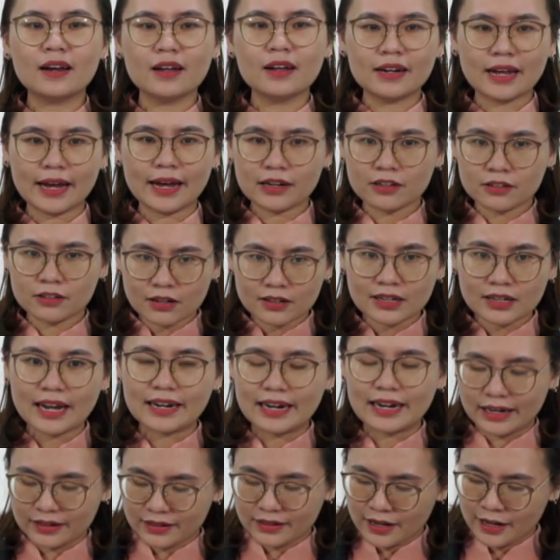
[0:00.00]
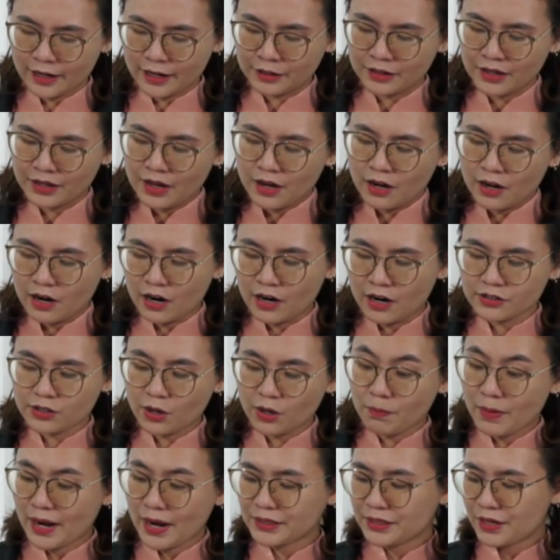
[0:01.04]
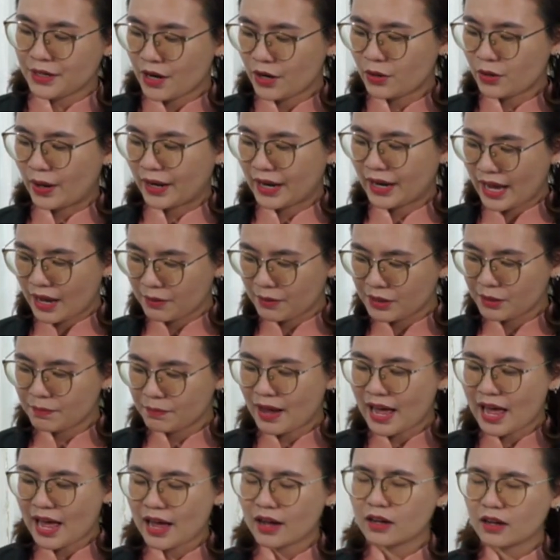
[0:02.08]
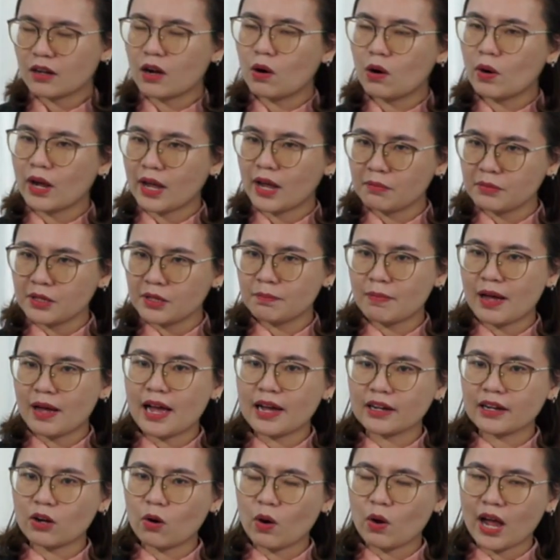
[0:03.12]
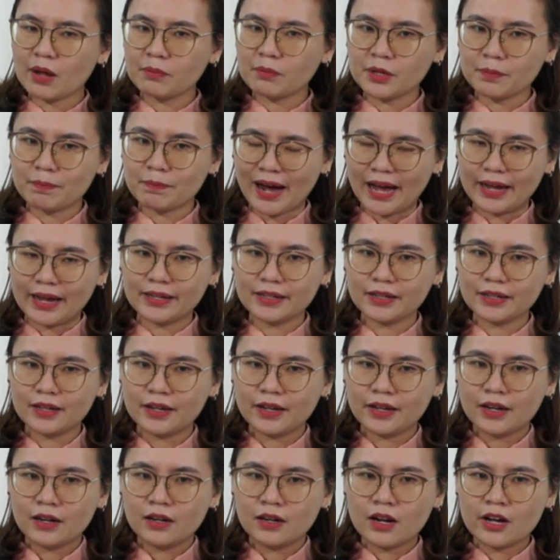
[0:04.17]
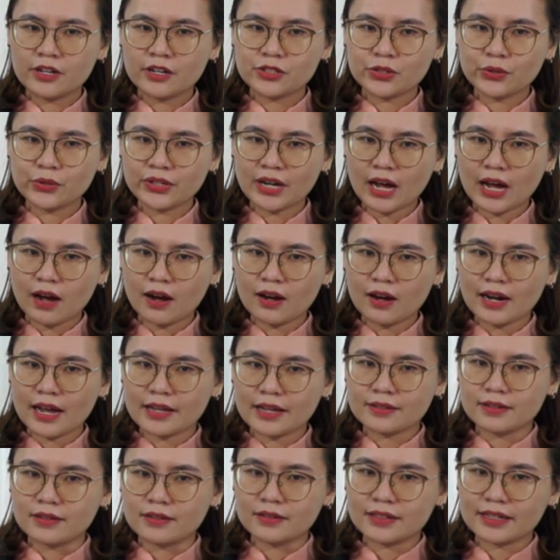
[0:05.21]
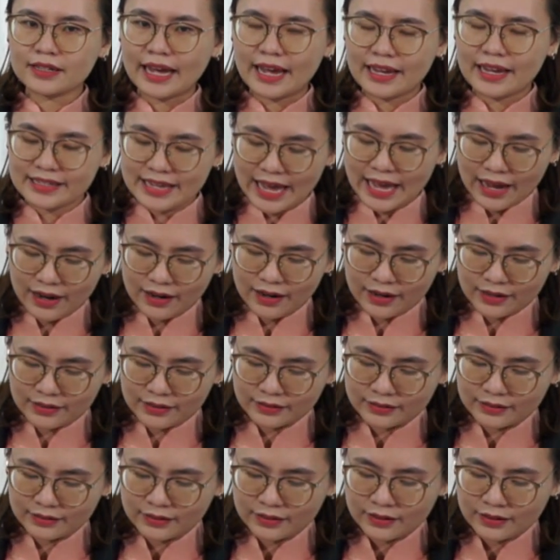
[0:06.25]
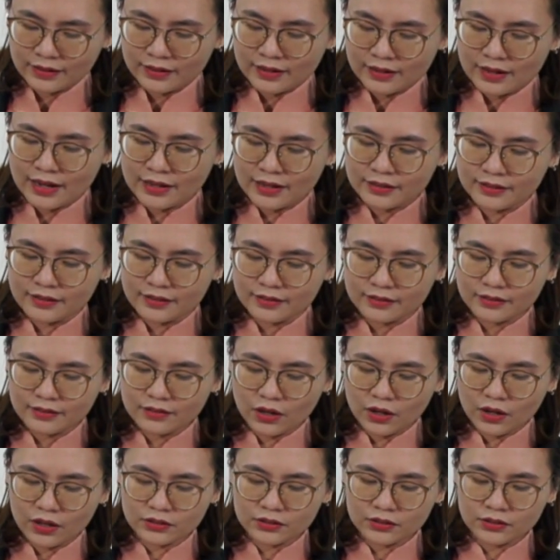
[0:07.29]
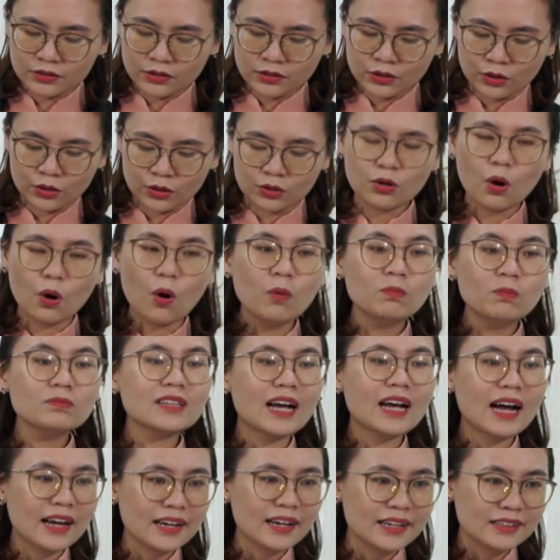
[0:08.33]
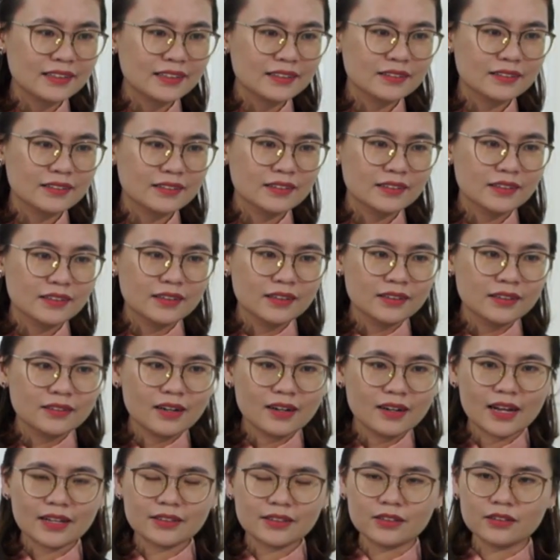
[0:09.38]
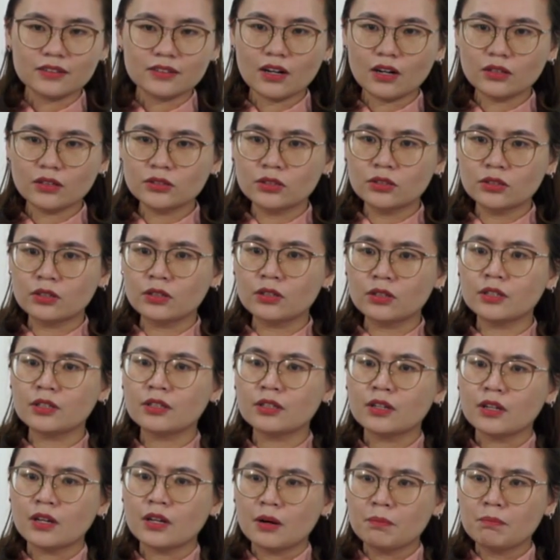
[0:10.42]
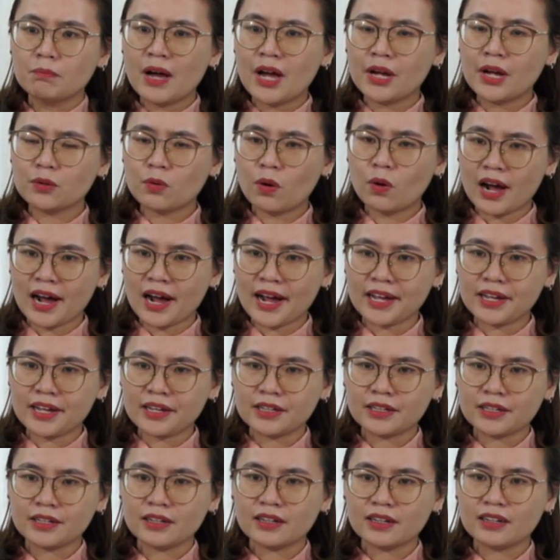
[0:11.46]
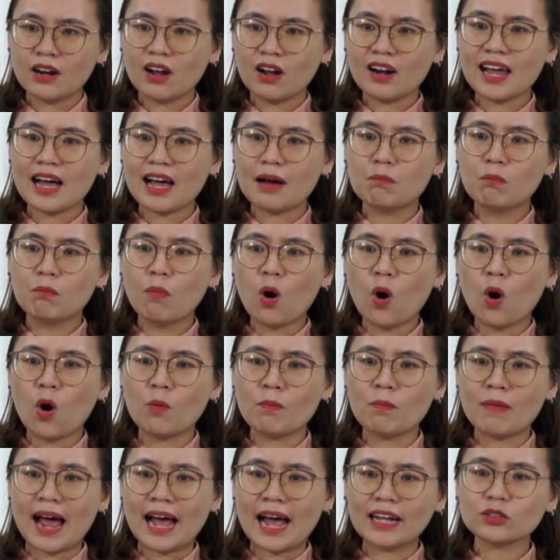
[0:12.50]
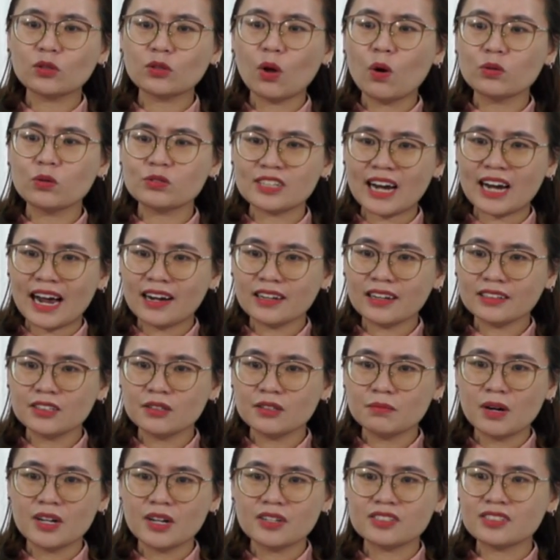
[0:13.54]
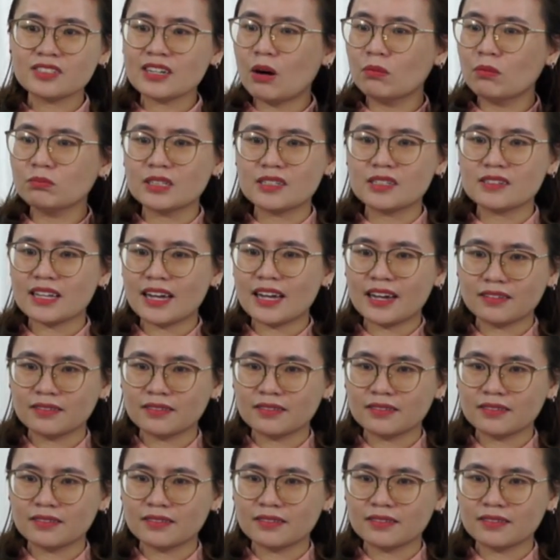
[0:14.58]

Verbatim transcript: án rất là nặng nề ở trong Matthew đoạn 23 câu 23 câu 27 lời Chúa nói là những kẻ giả hình là những con người khốn thay đó là những con người bề ngoài đó là mồ mã tô trắng nhưng bên trong thì sao